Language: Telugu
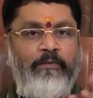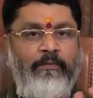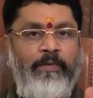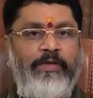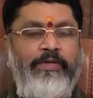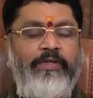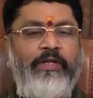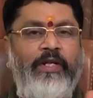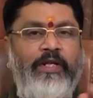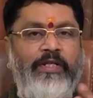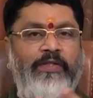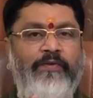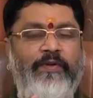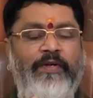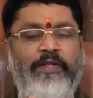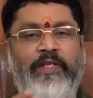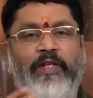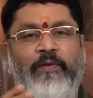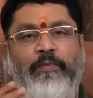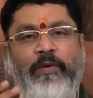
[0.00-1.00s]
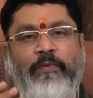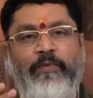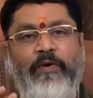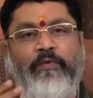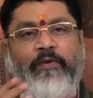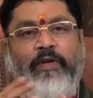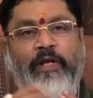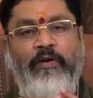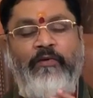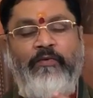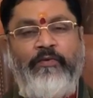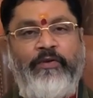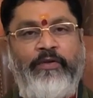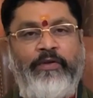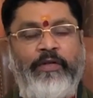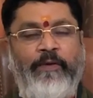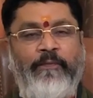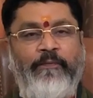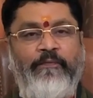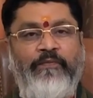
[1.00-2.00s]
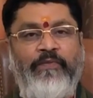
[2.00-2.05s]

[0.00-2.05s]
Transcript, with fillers: మేషరాశి వారికి దీని ప్రభావం ఎలా ఉంటుంది